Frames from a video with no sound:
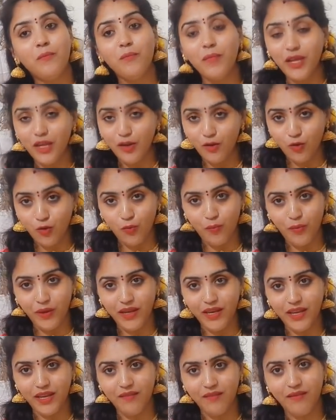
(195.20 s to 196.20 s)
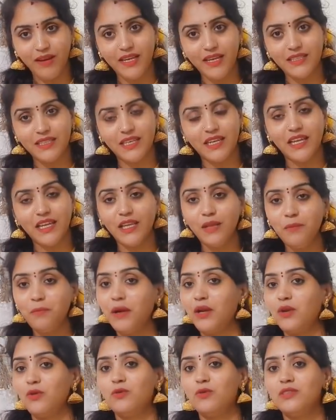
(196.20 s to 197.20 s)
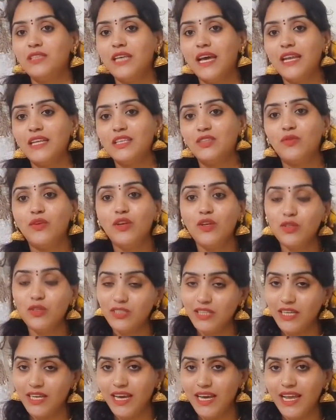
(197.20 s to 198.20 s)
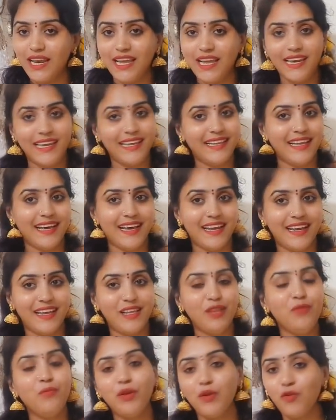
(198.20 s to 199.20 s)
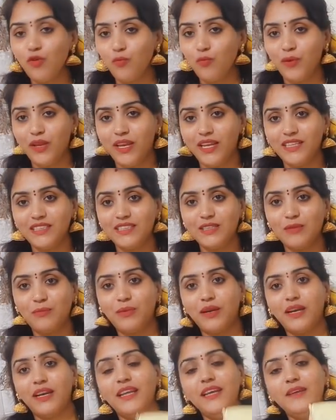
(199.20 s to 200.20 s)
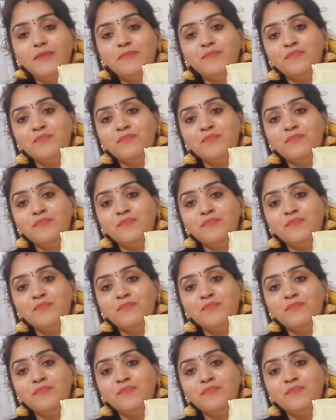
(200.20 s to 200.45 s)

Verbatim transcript: మీ ఒపీనియన్ వైజ్ అనేది పట్టు శారీస్ వీడియో చేయాలా లేదా అనేది మీ ఒపీనియన్ చెప్పండి